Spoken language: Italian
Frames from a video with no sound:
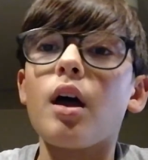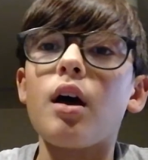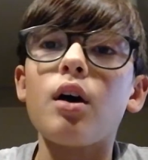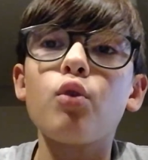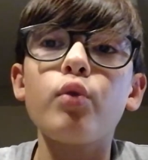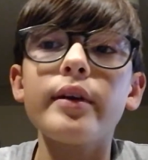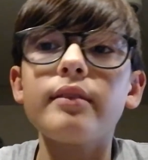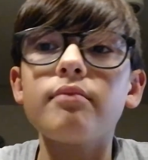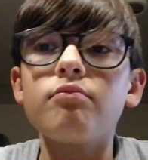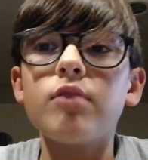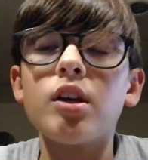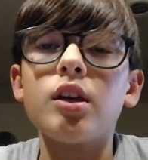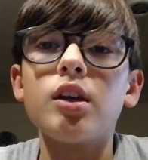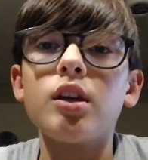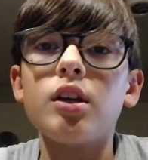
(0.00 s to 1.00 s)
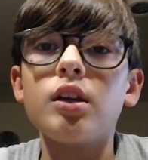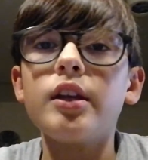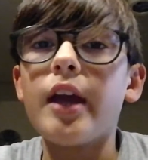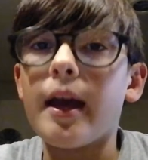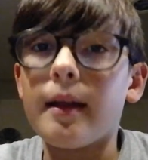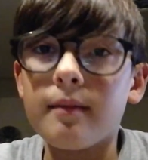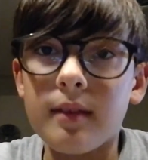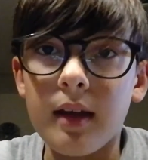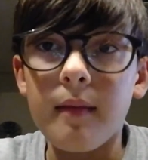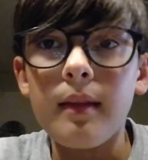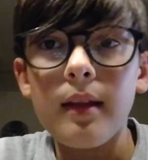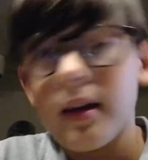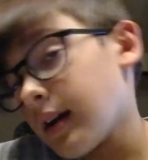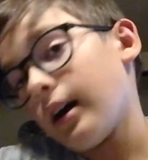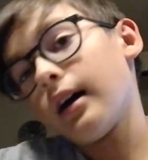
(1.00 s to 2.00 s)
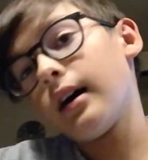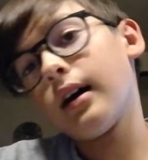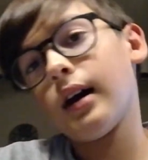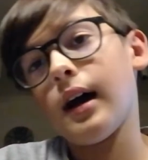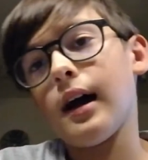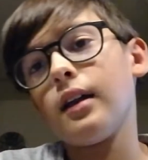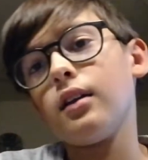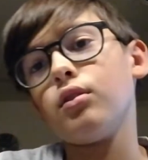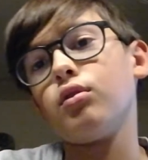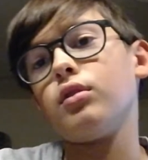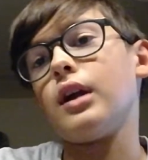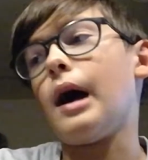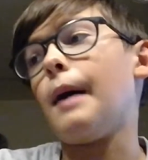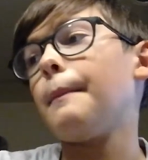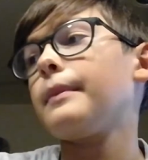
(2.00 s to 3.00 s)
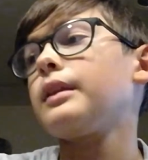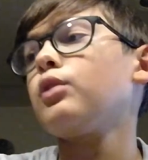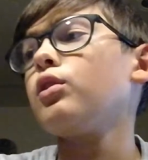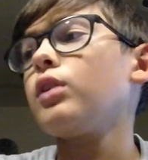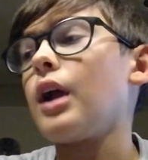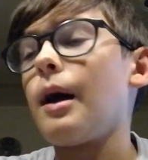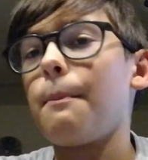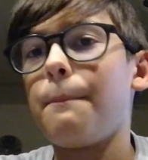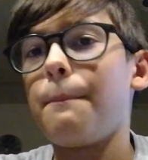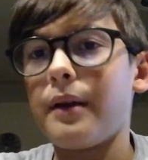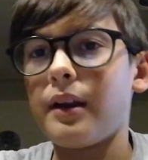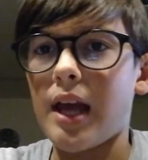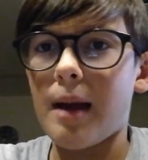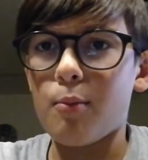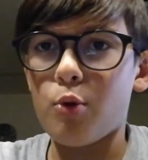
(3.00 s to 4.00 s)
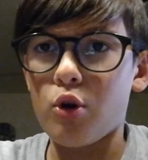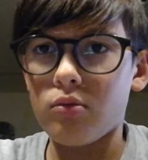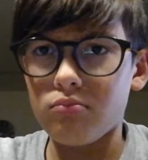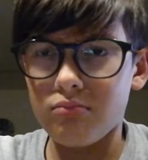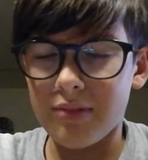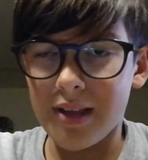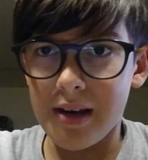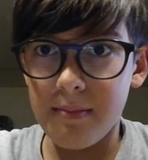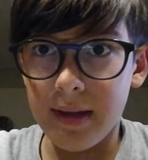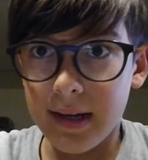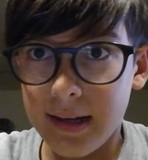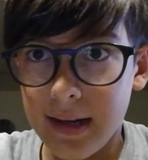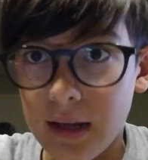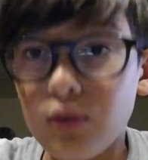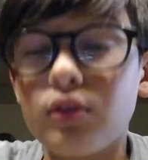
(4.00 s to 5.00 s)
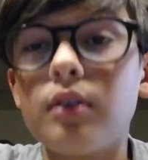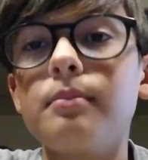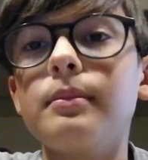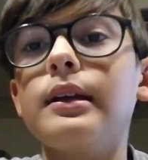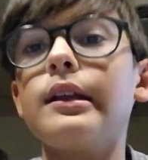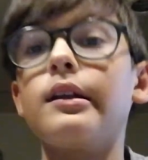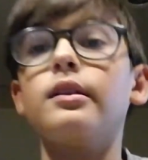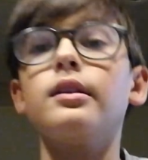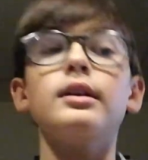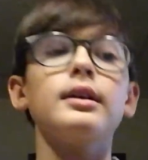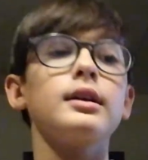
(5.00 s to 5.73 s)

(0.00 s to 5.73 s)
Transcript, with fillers: quindi niente, eh, allora, ora parliamo del mercato del Milan.